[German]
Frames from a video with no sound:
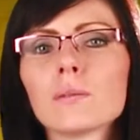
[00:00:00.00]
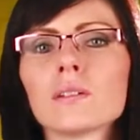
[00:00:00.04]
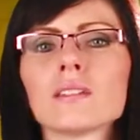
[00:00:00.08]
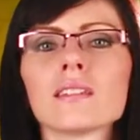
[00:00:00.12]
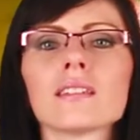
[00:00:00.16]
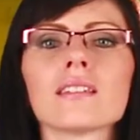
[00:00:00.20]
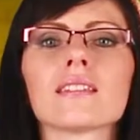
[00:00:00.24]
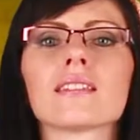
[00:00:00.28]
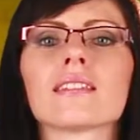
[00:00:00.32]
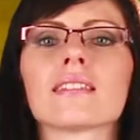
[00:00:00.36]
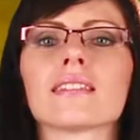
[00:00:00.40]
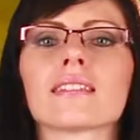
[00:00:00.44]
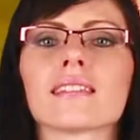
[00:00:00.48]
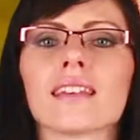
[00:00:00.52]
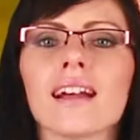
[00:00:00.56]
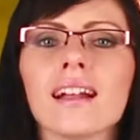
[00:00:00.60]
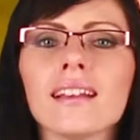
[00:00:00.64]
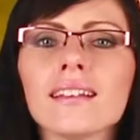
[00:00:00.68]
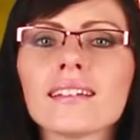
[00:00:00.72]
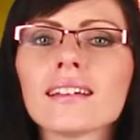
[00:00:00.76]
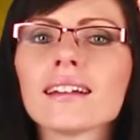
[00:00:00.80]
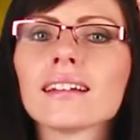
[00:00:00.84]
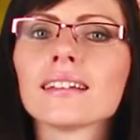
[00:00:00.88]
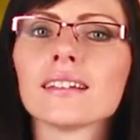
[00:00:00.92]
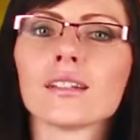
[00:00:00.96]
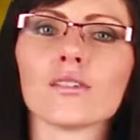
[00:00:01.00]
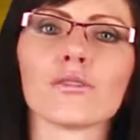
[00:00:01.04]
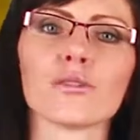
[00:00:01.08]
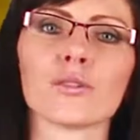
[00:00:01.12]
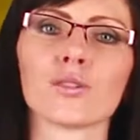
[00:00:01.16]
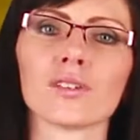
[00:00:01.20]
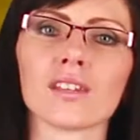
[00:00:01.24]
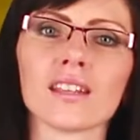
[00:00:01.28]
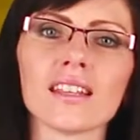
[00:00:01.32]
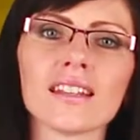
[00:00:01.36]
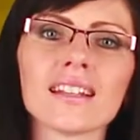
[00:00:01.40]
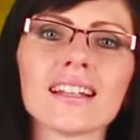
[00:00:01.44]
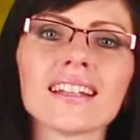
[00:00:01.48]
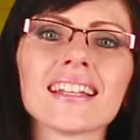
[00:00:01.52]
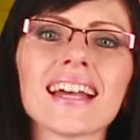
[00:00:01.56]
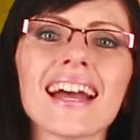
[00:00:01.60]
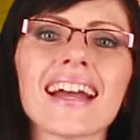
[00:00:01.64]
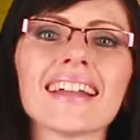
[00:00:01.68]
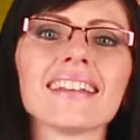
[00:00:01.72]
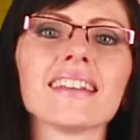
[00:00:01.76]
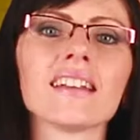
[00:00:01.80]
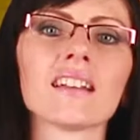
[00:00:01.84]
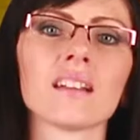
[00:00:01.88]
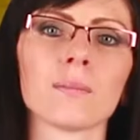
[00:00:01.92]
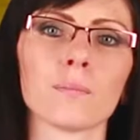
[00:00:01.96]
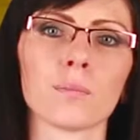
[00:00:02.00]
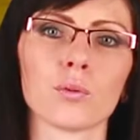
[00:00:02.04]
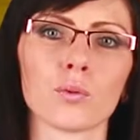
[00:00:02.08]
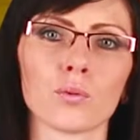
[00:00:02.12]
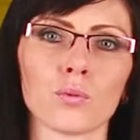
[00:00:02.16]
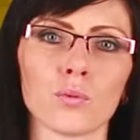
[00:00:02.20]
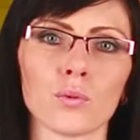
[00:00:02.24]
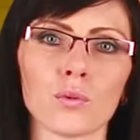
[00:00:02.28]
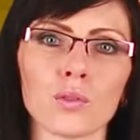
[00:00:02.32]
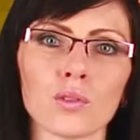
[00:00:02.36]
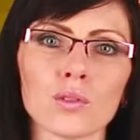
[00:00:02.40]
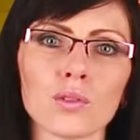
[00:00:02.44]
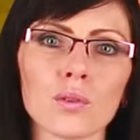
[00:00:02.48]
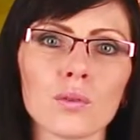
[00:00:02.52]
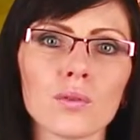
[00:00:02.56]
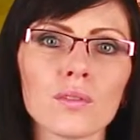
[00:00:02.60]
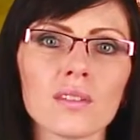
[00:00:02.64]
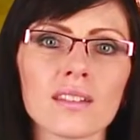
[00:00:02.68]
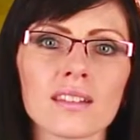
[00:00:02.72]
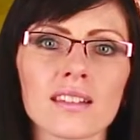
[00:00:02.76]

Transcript: besitzen zahlreiche von Ihnen eine Reproduktion